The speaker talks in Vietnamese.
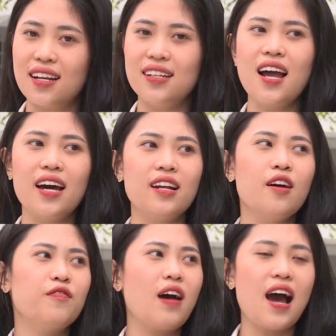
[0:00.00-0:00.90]
lĩnh lên
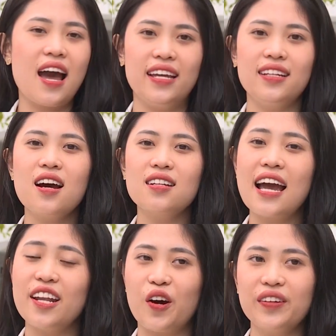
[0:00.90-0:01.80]
và hãy
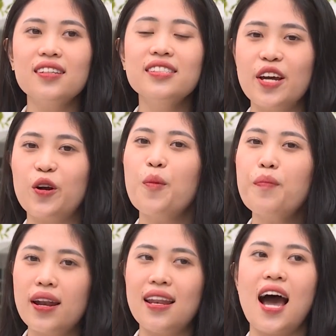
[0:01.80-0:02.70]
thay đổi tư duy của
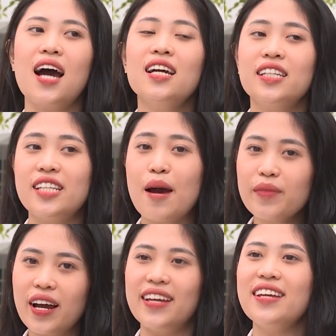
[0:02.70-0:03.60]
mình là
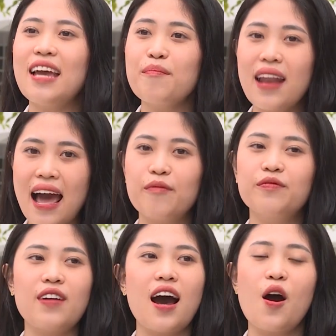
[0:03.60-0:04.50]
dám nghĩ, dám làm
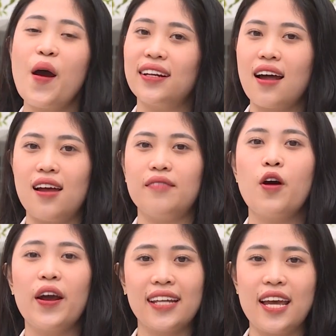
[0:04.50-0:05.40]
và hoàn thiện,
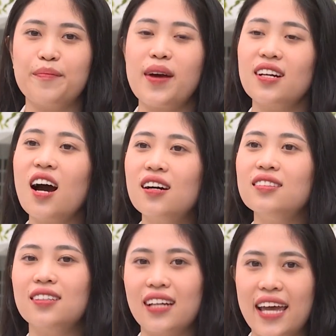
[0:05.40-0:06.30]
hoàn thiện bản thân hơn
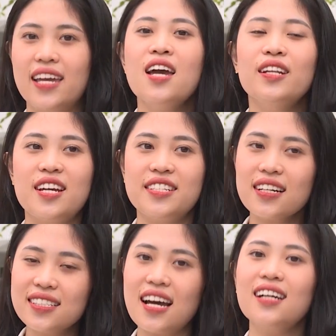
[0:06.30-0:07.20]
từng ngày thì
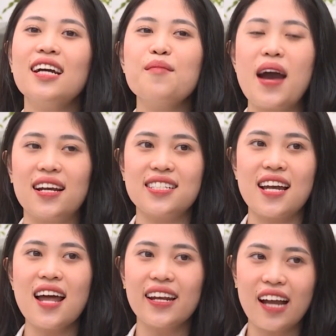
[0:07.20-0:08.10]
chắc chắn các bạn
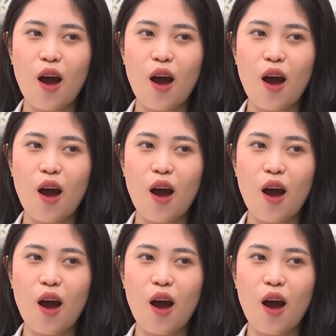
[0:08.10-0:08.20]
sẽ thành